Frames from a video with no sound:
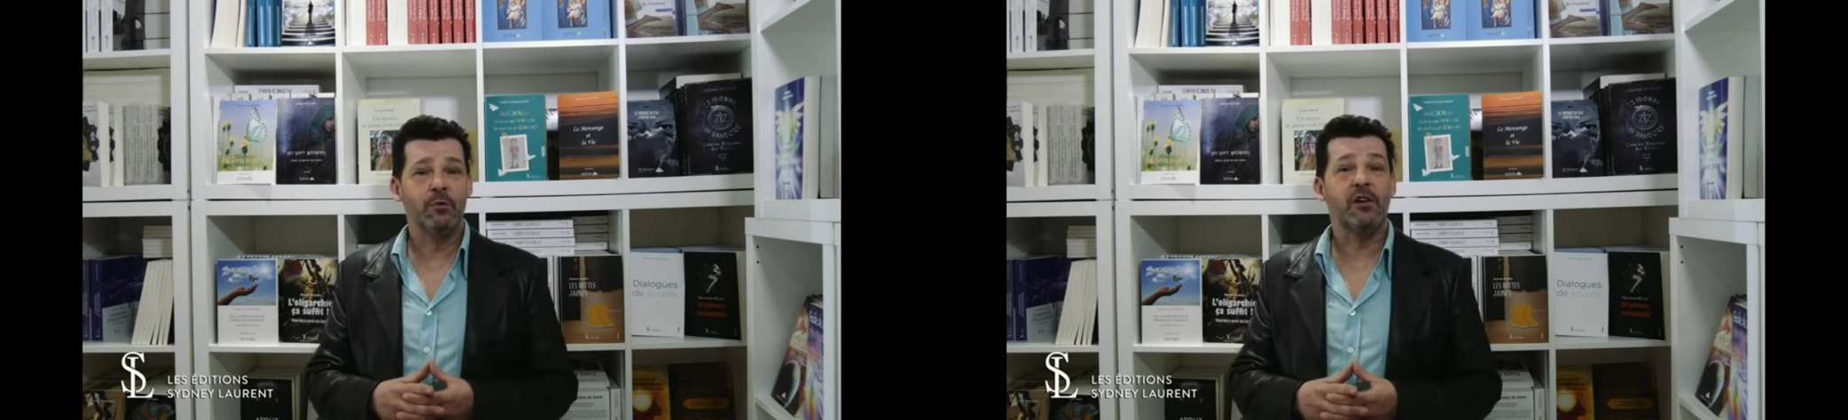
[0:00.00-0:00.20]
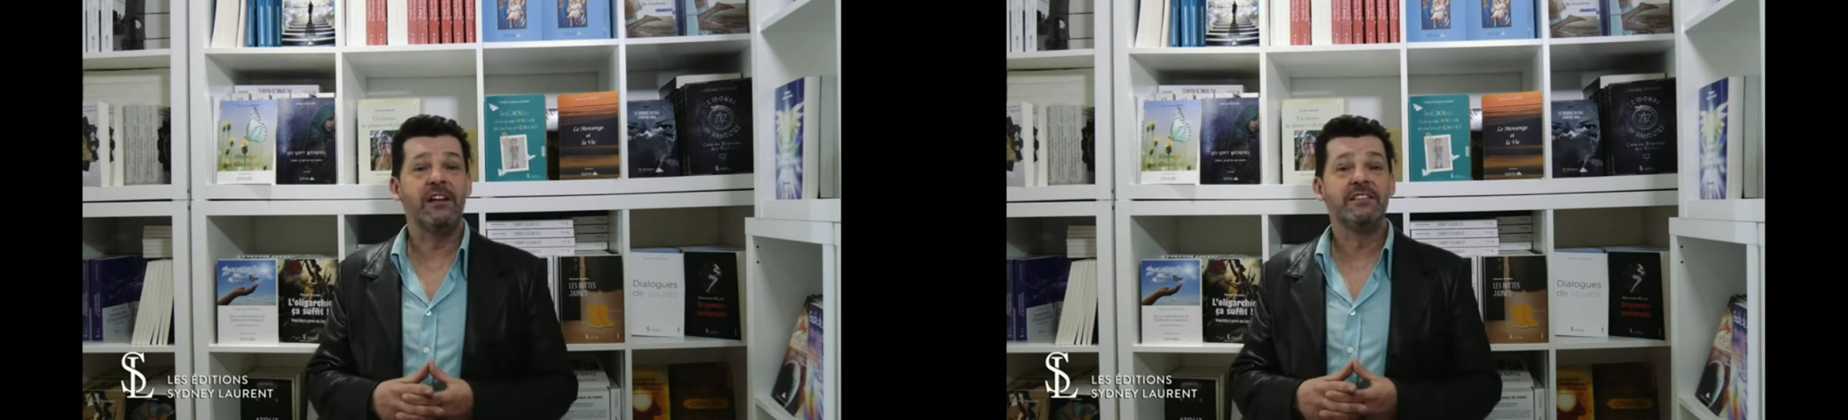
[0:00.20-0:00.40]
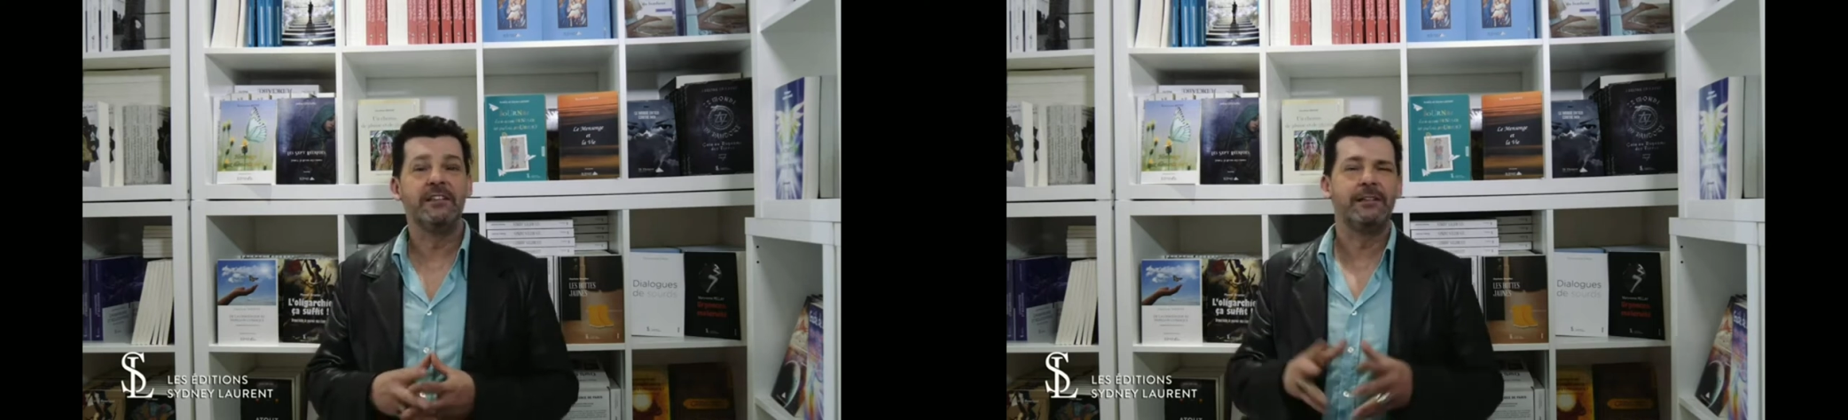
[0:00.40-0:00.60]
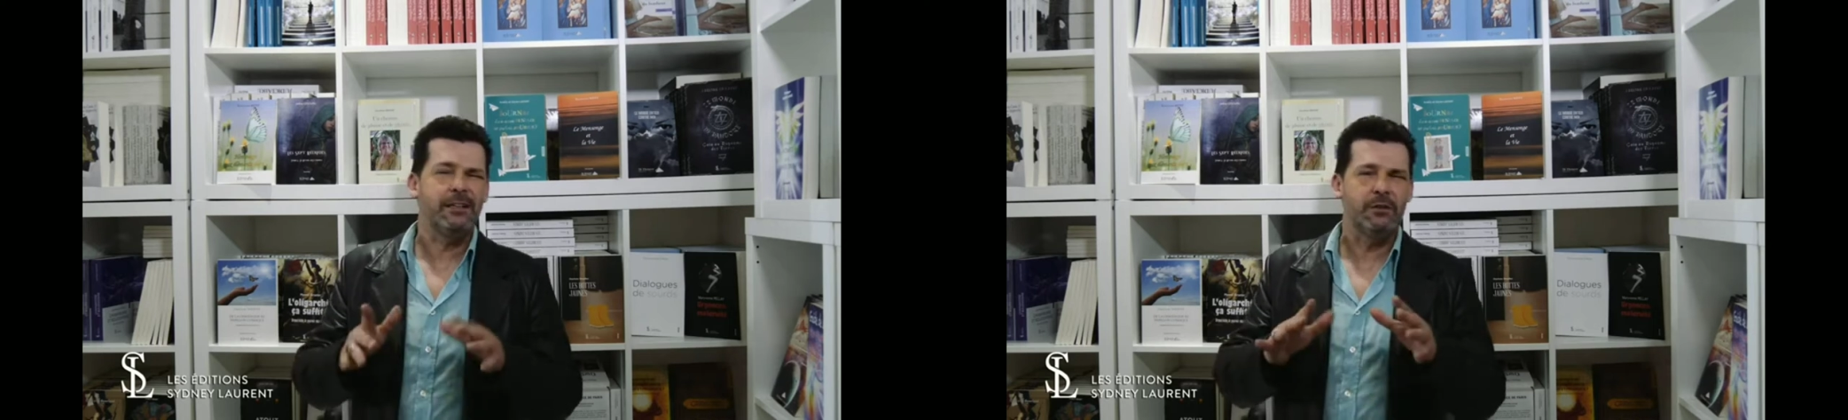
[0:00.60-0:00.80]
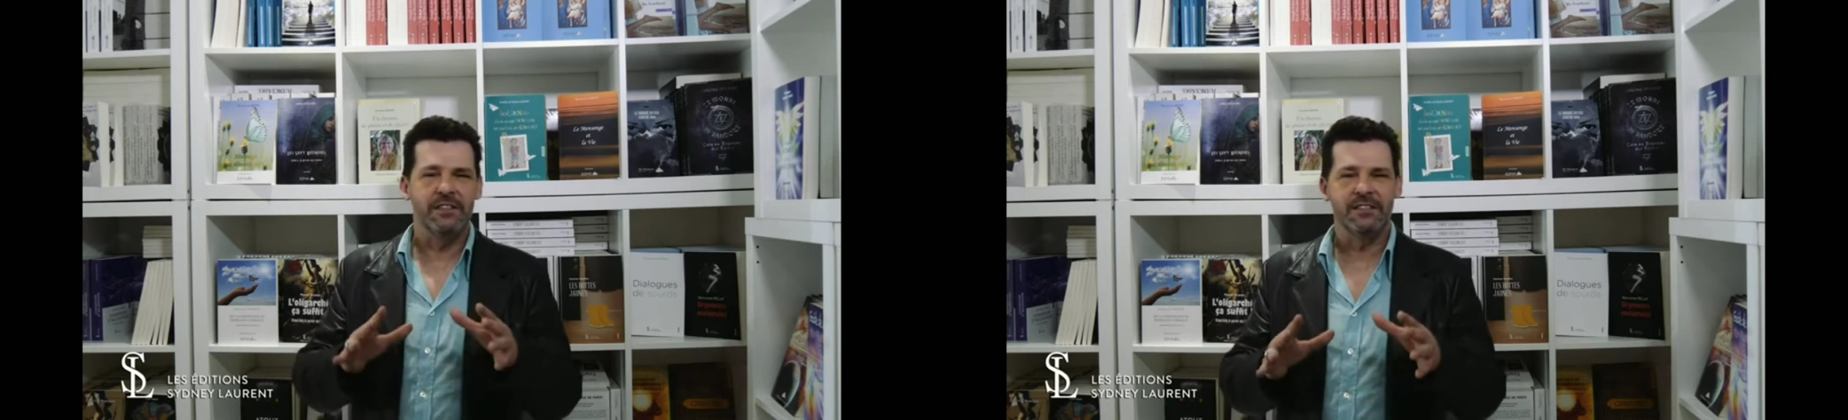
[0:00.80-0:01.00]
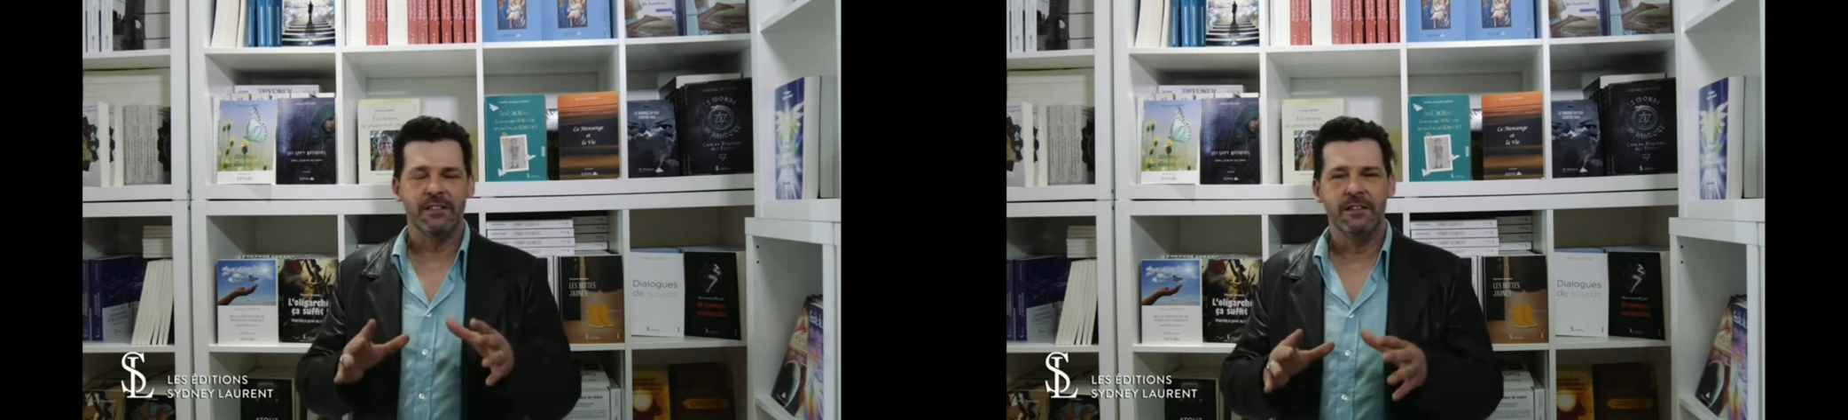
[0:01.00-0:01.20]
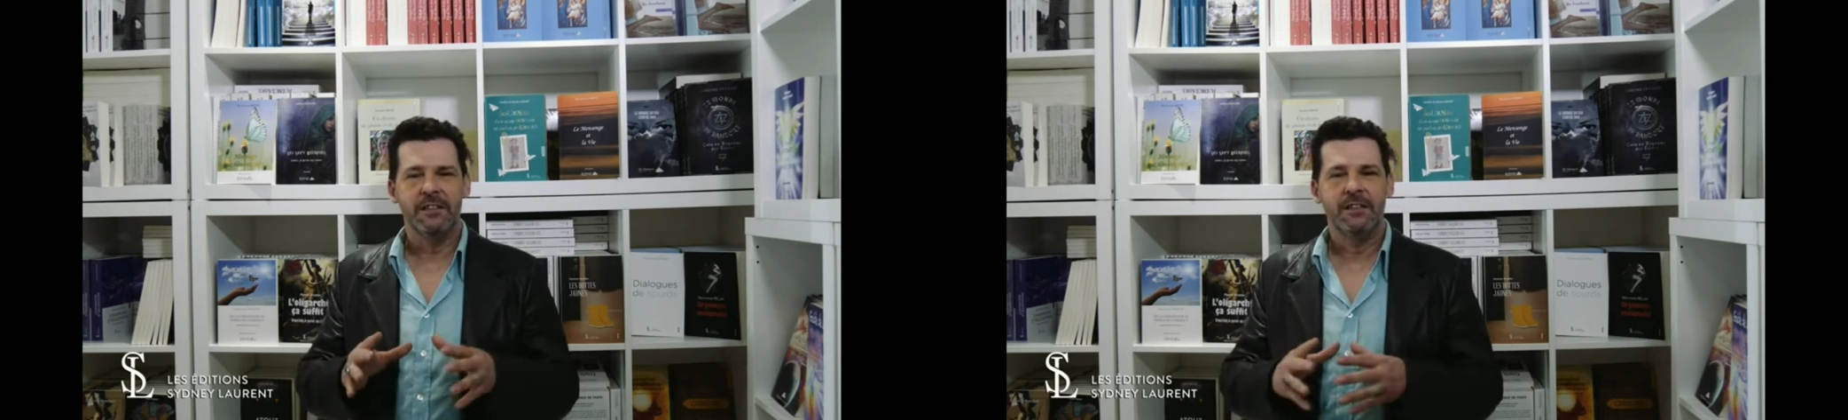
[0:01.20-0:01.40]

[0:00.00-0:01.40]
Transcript: pour réaliser quelques dessins.